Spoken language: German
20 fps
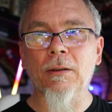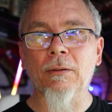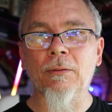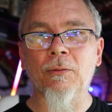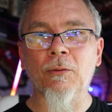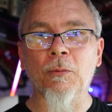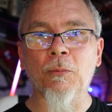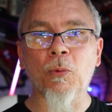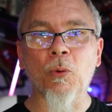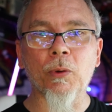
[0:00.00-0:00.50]

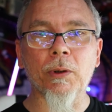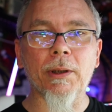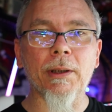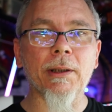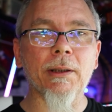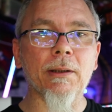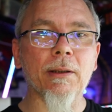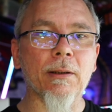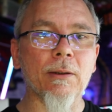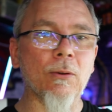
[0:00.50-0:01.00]

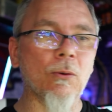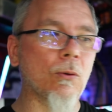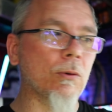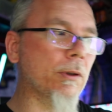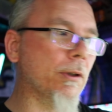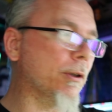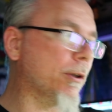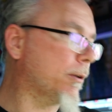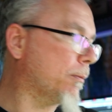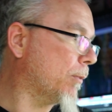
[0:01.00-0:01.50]
Vermutlich ein Klon
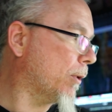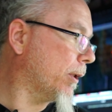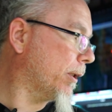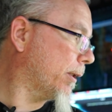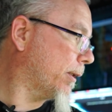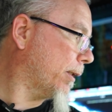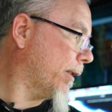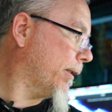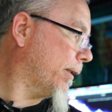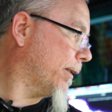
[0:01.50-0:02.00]
ist, weil ich
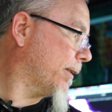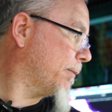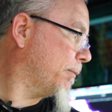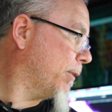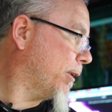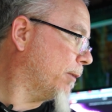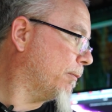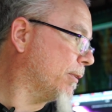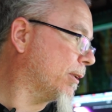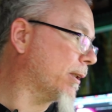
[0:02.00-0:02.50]
könnte es
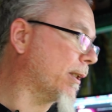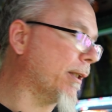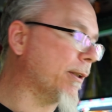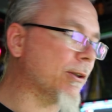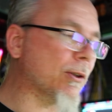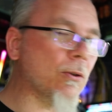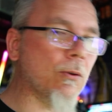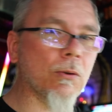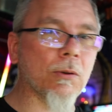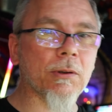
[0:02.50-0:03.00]
mit dem
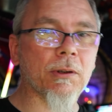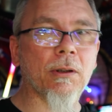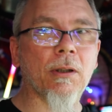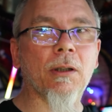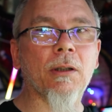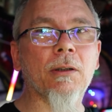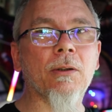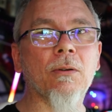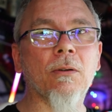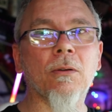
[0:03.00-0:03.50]
Stretchcode
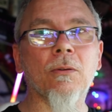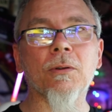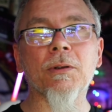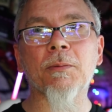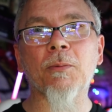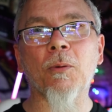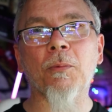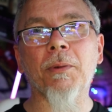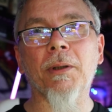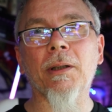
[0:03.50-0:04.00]
nachher noch
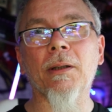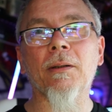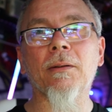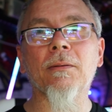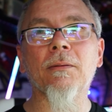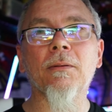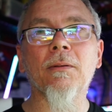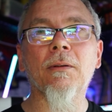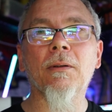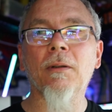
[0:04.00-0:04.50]
ausprobieren.
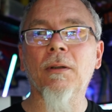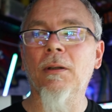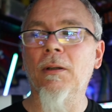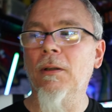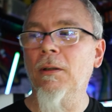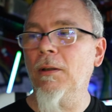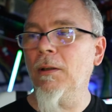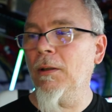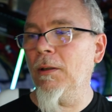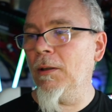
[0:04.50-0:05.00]

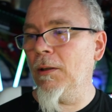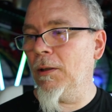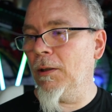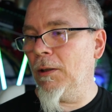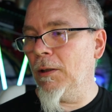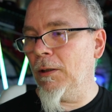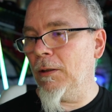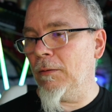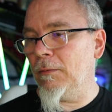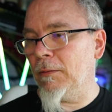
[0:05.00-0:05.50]

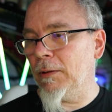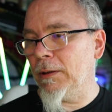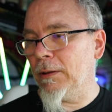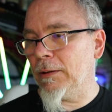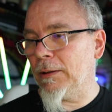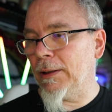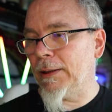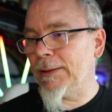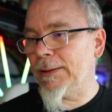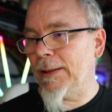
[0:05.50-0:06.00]
Wenn ihr
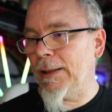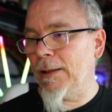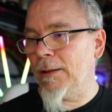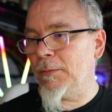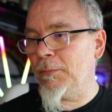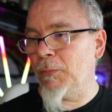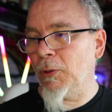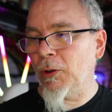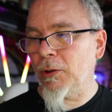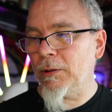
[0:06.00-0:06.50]
das
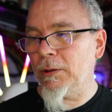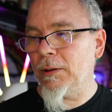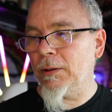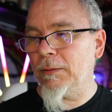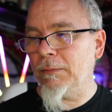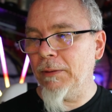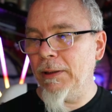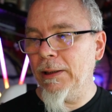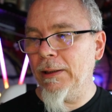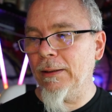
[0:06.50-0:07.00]
sehen
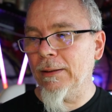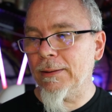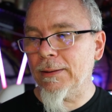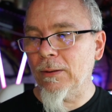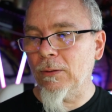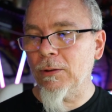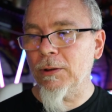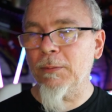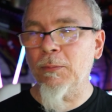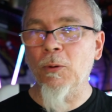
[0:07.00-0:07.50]
möchtet, wie ich das
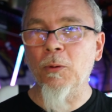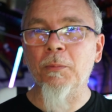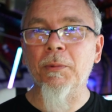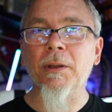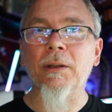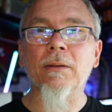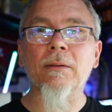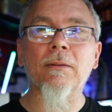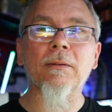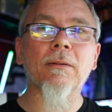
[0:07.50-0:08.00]

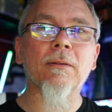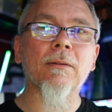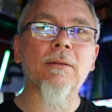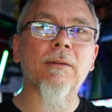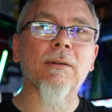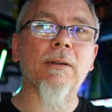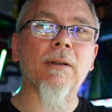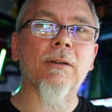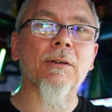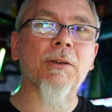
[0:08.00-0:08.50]
ausprobiere,
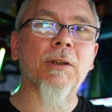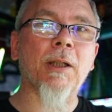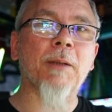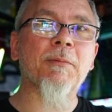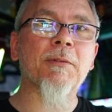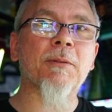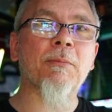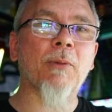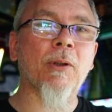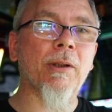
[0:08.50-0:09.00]
dann
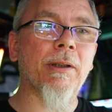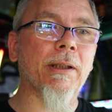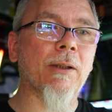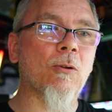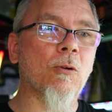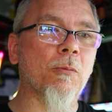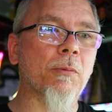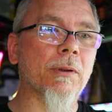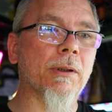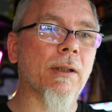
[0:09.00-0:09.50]
schreibt es mal in die
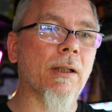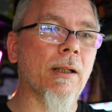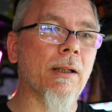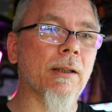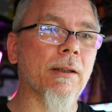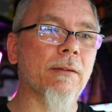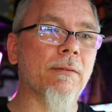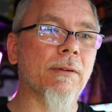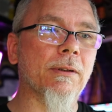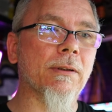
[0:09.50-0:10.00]

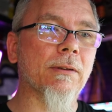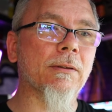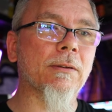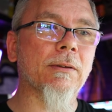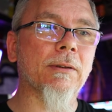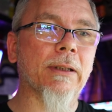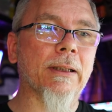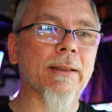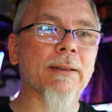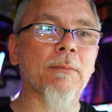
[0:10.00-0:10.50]
Kommentare, weil
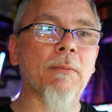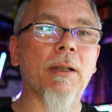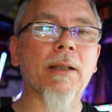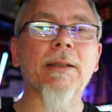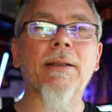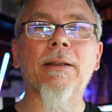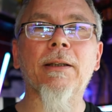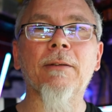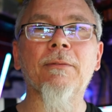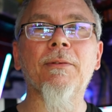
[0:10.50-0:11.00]
das mache
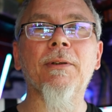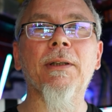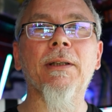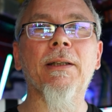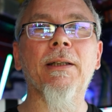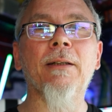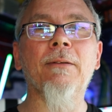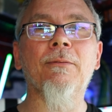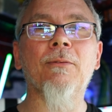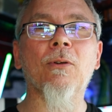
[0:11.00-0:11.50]
ich
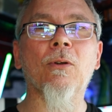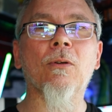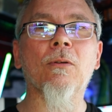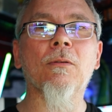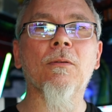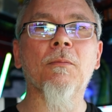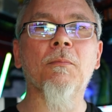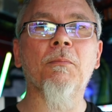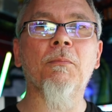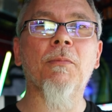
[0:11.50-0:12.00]
definitiv noch,
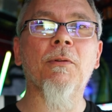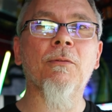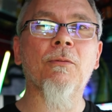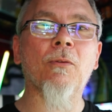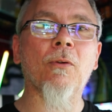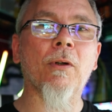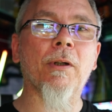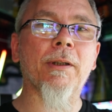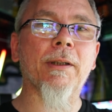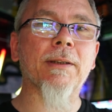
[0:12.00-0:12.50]

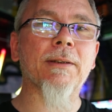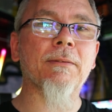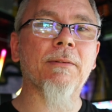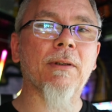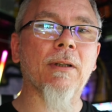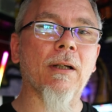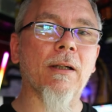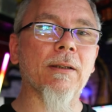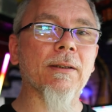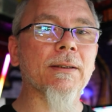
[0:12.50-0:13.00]
bevor ich das
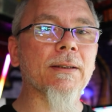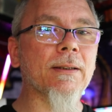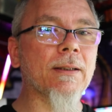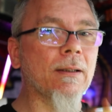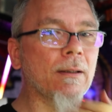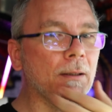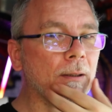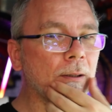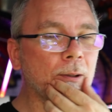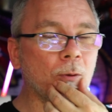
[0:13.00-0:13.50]
wieder als
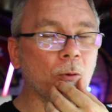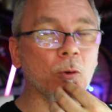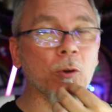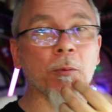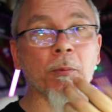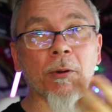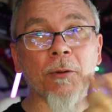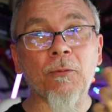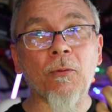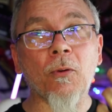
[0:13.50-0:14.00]
oder
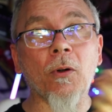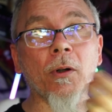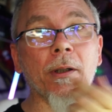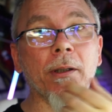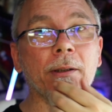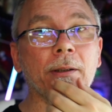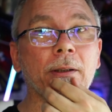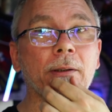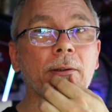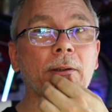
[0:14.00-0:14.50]
bevor
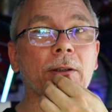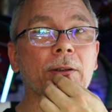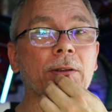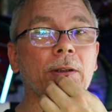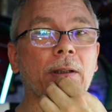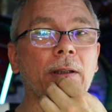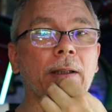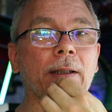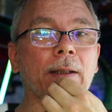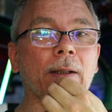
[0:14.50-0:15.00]
ich dann
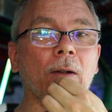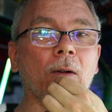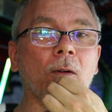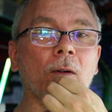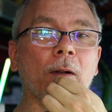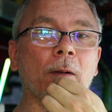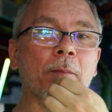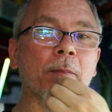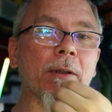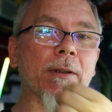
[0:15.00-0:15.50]
letztendlich
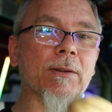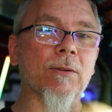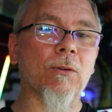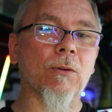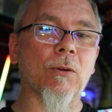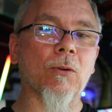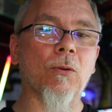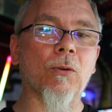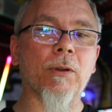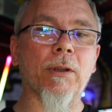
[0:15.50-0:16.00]
auch
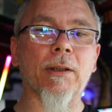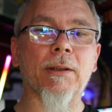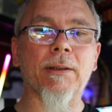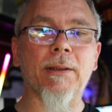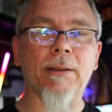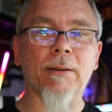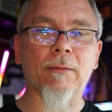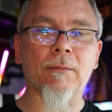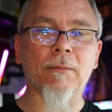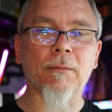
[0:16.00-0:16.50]
Amazon
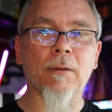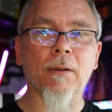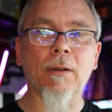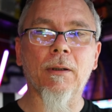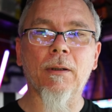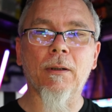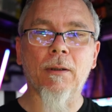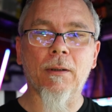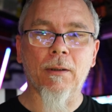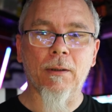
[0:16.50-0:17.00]
kontaktiere.
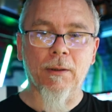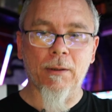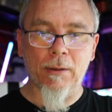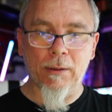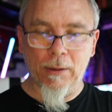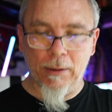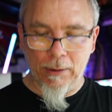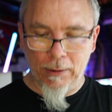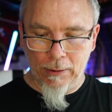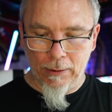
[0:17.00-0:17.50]

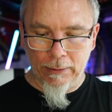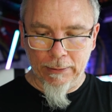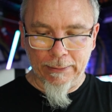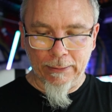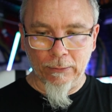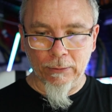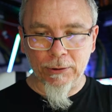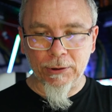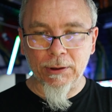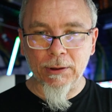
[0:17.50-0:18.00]

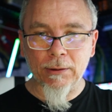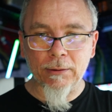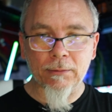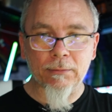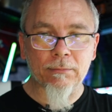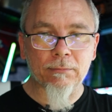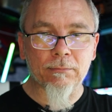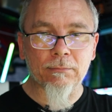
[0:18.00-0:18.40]
Ansonsten,